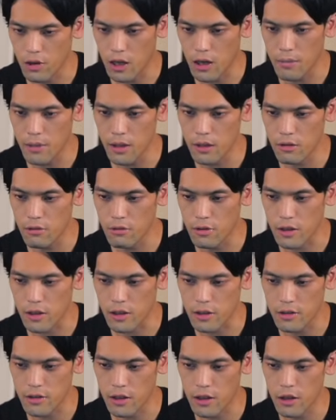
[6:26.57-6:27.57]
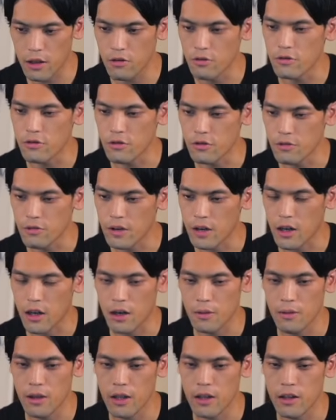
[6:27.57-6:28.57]
カバンとかにつけれるんですよ
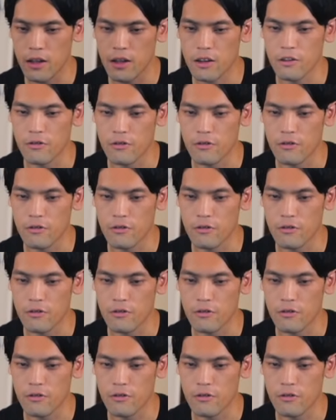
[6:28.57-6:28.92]
カラビナになって